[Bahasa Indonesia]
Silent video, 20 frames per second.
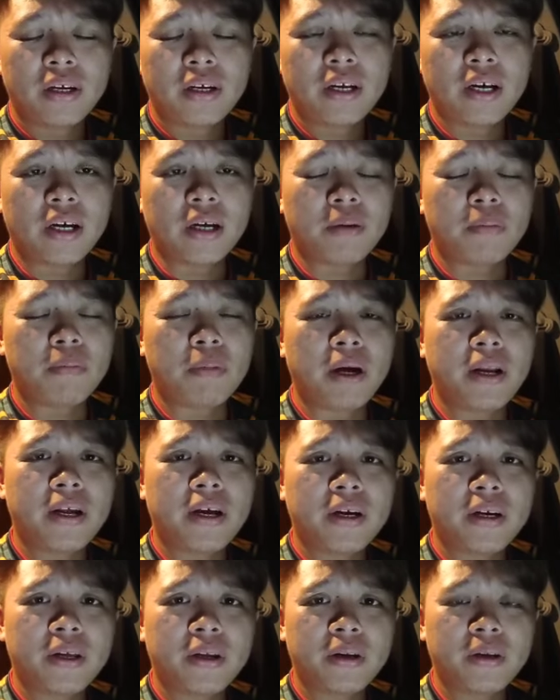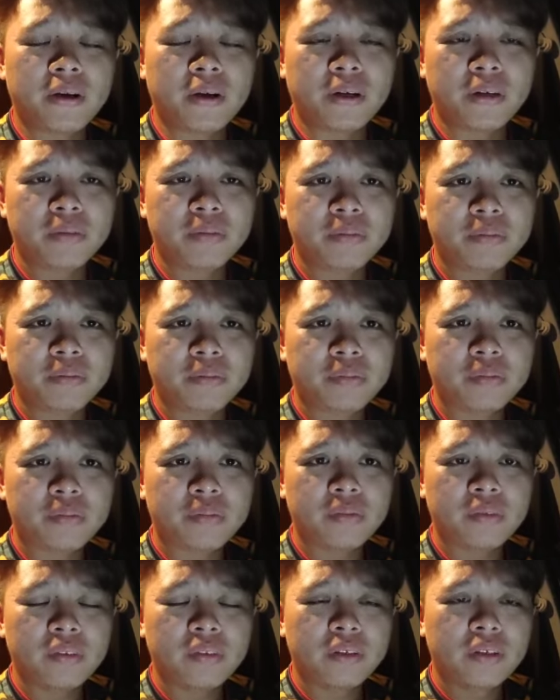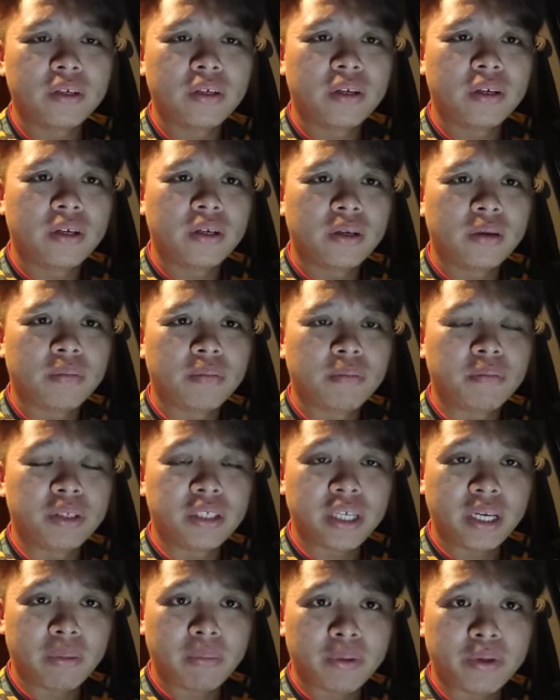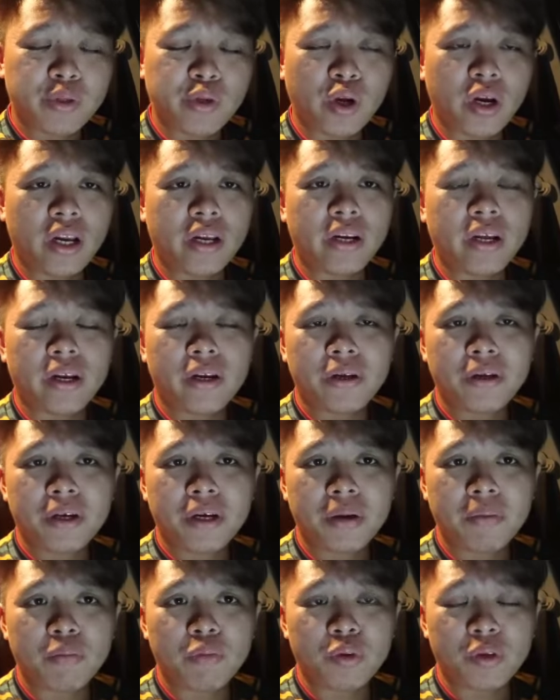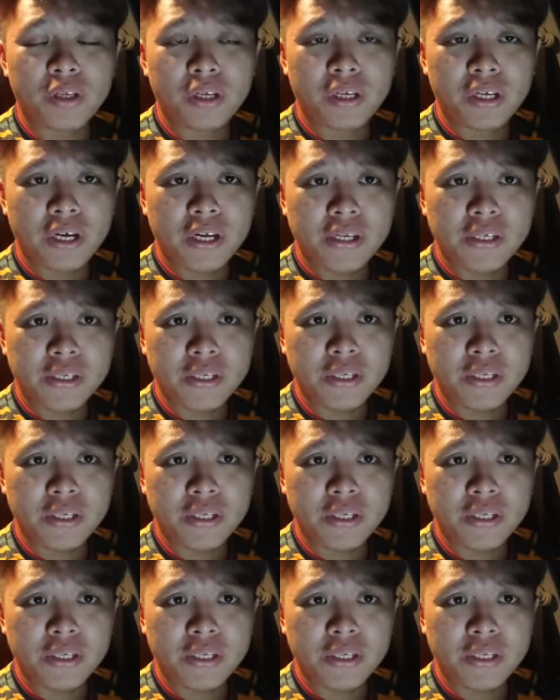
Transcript: Nah, pada akhirnya menjadi persoalan adakah Muhyiddin